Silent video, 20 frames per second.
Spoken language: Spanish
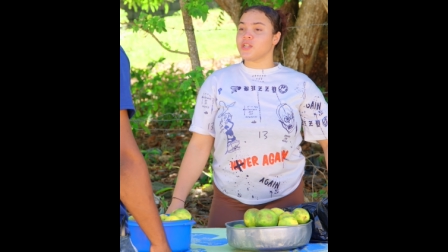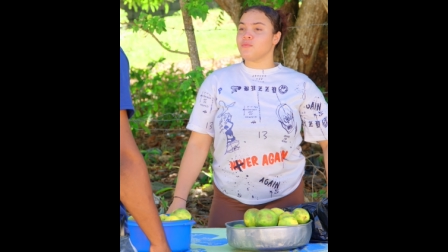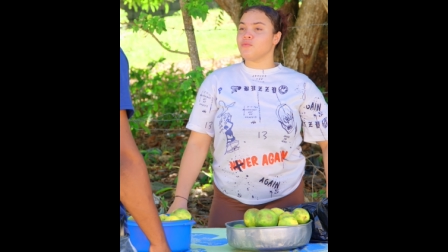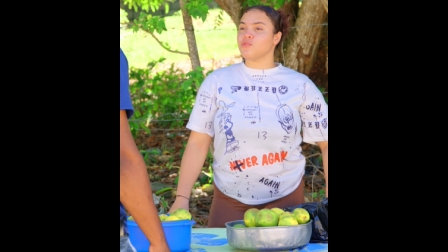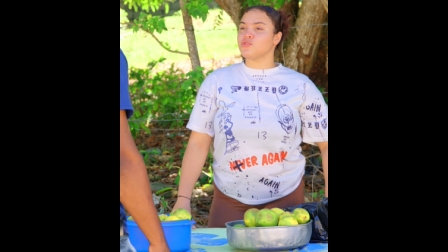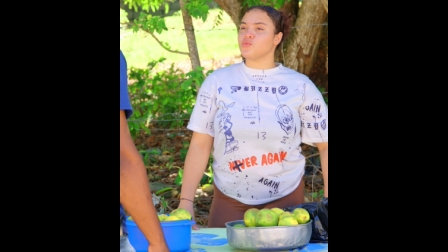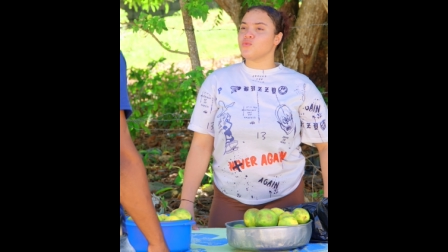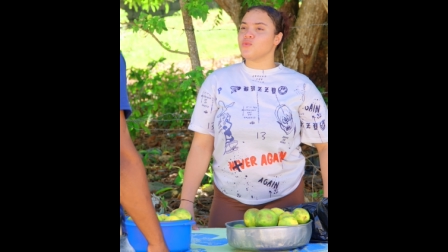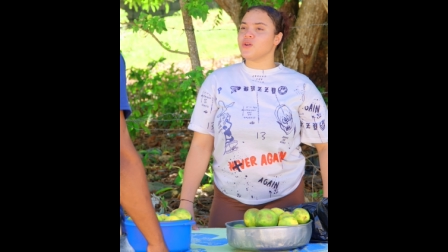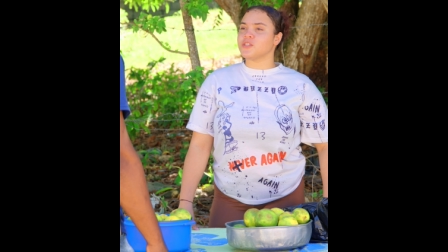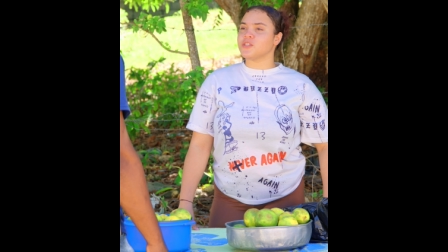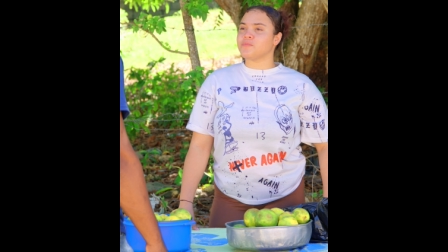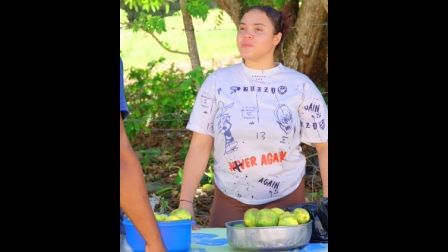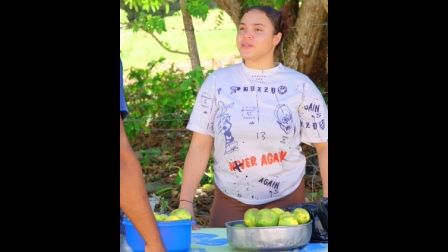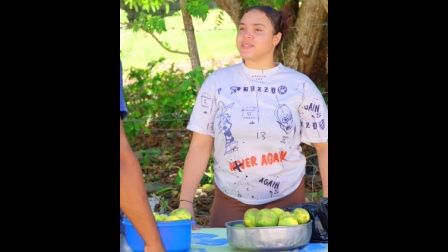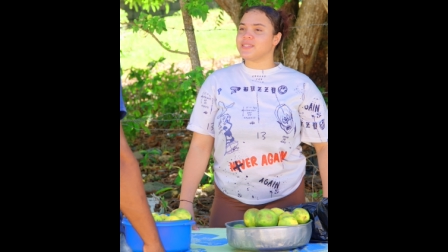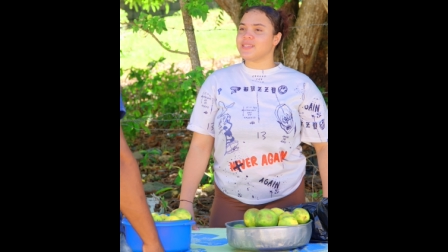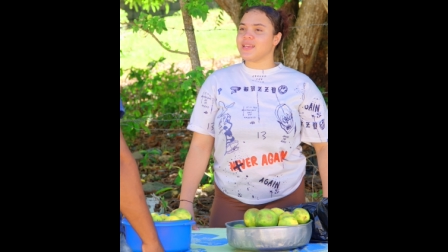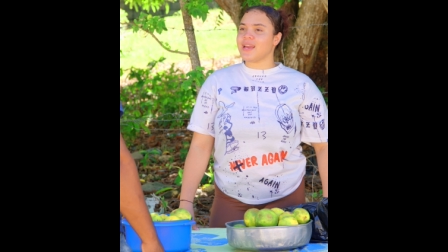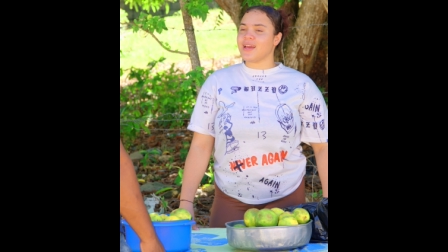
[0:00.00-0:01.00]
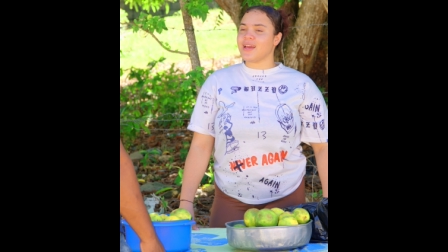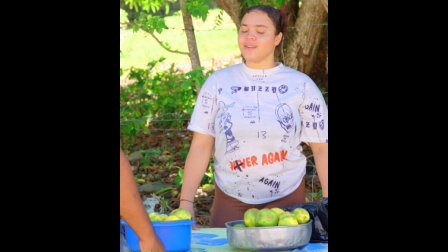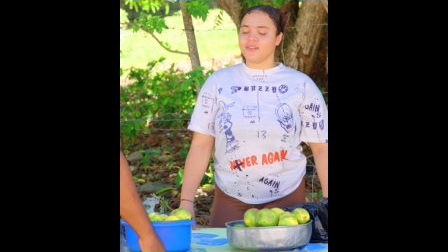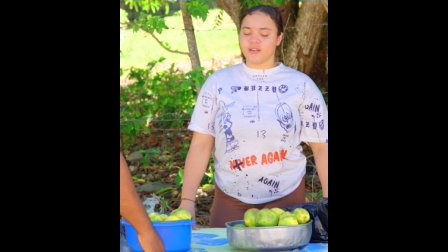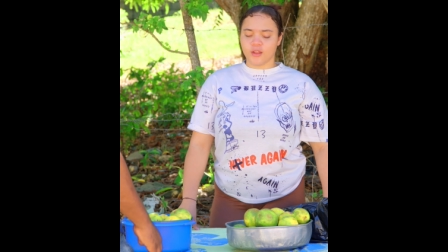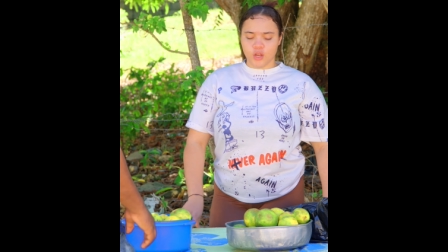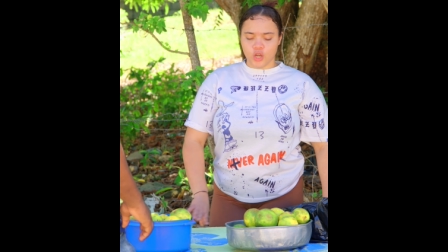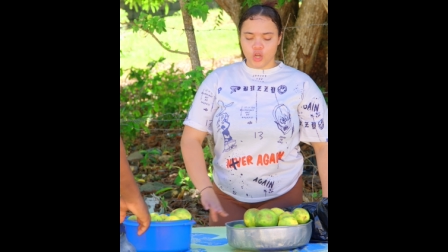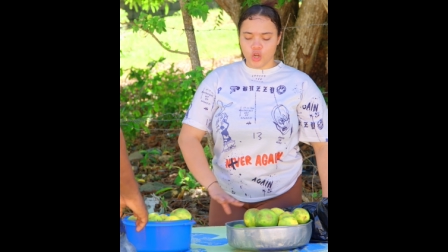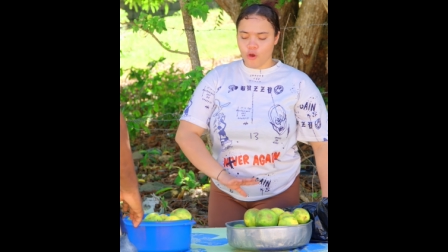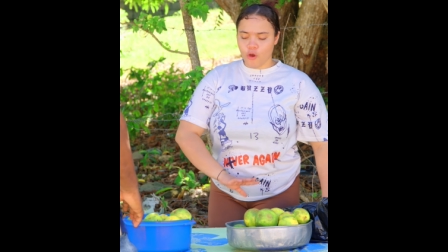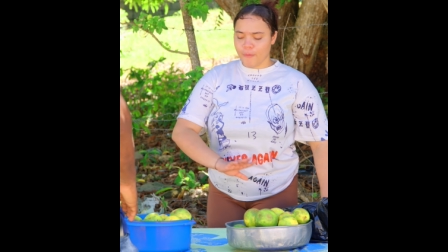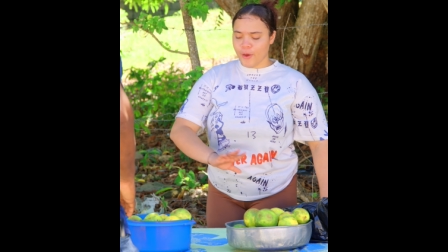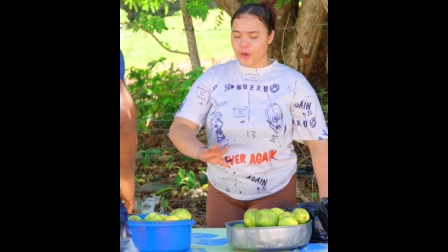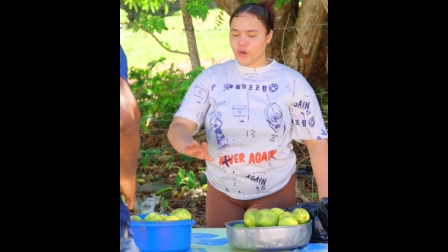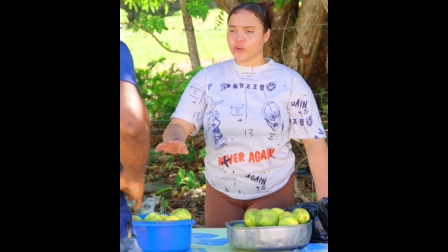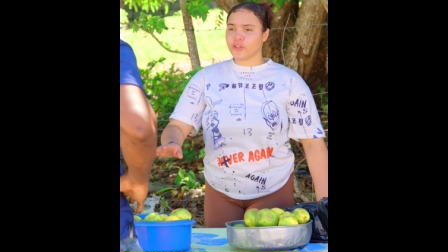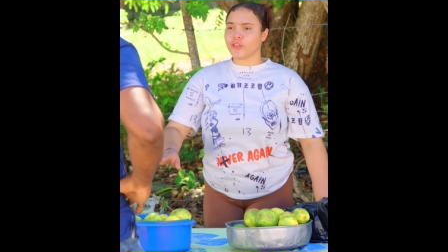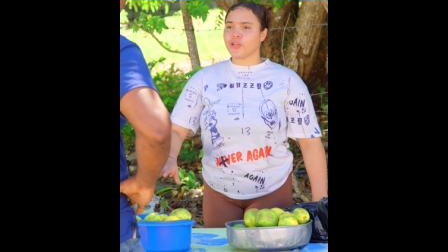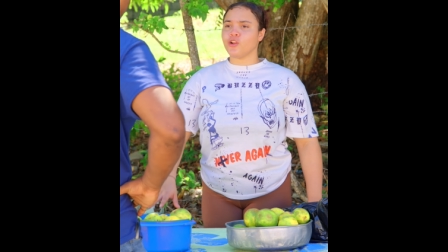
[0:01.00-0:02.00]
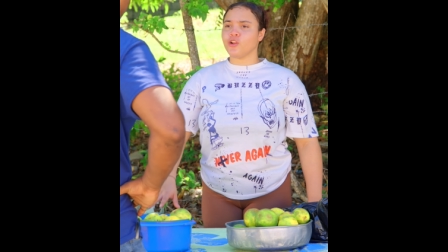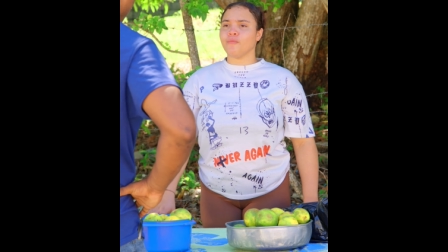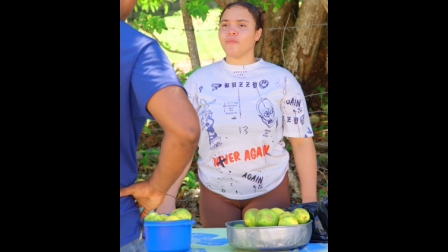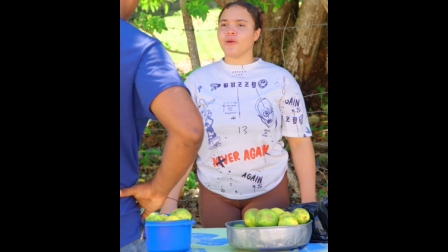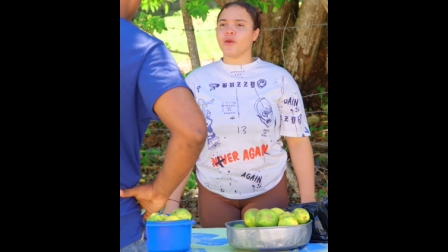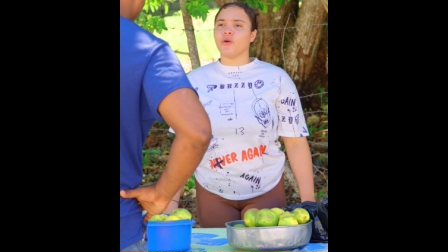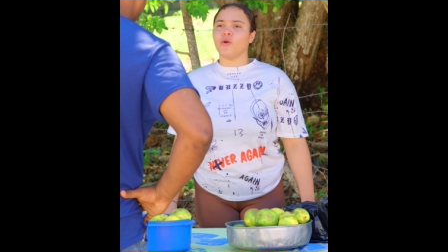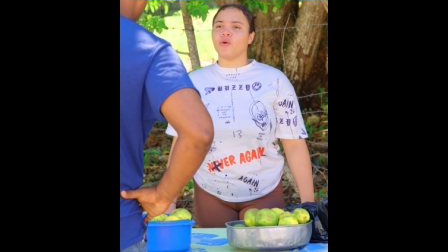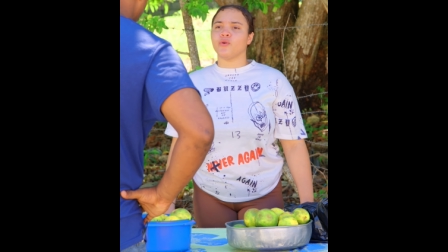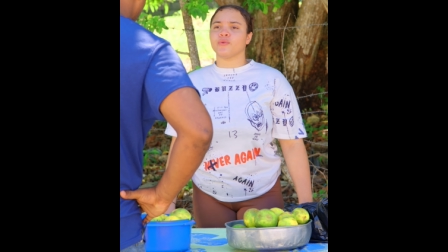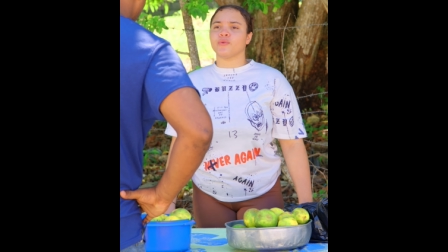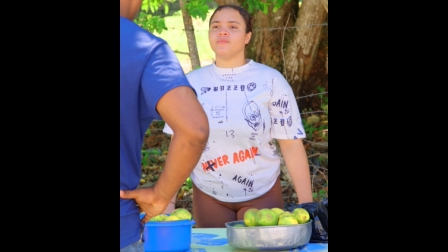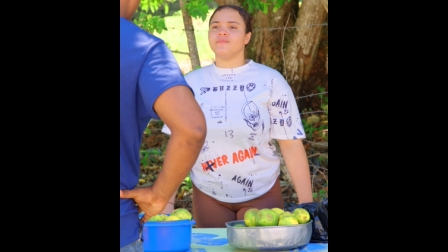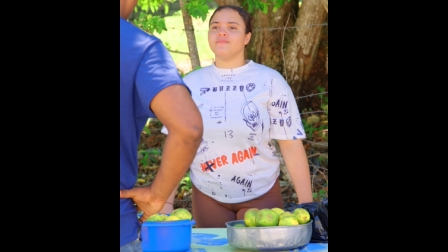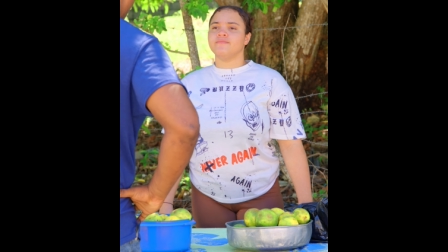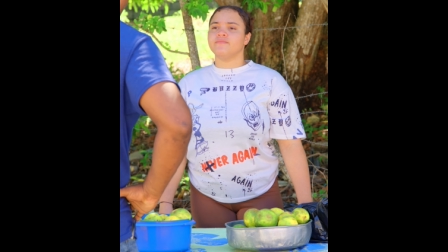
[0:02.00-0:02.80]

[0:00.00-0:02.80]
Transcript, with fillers: tenemos un especial, lo mejor de lo mejor.